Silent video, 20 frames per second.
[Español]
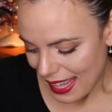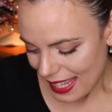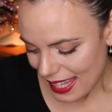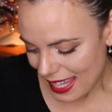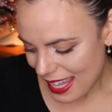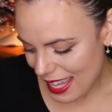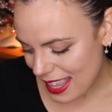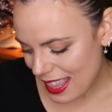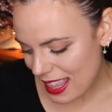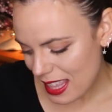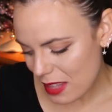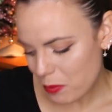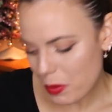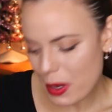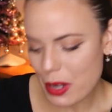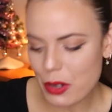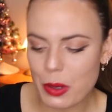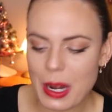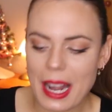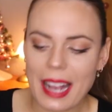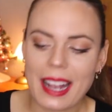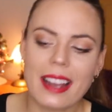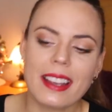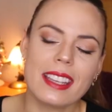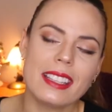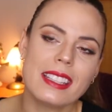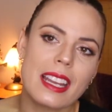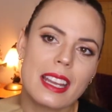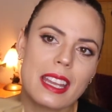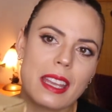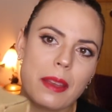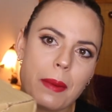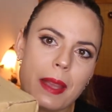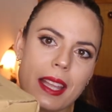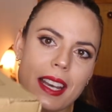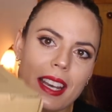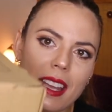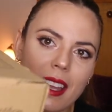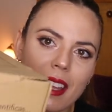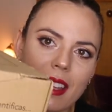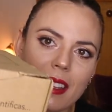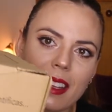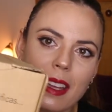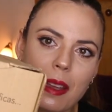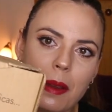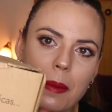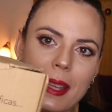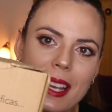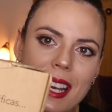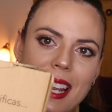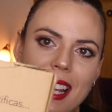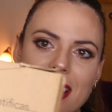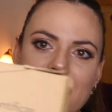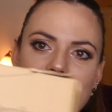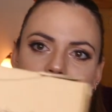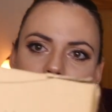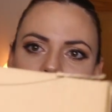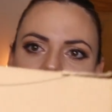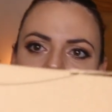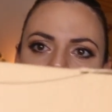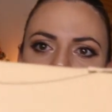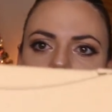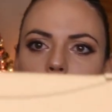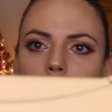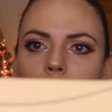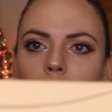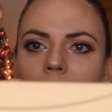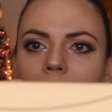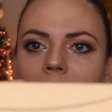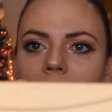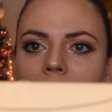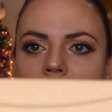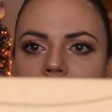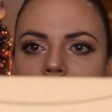y bueno, la cajita que viene, eh, viene así, mirad qué mona